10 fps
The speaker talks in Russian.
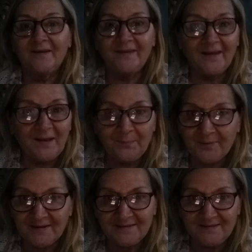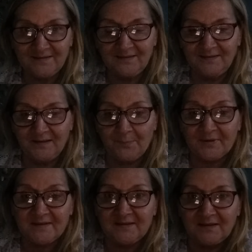не, прос... не
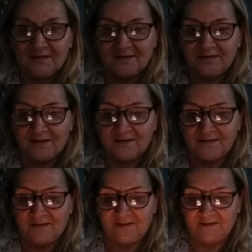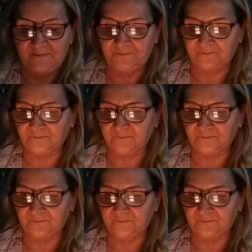простится, драгоценный.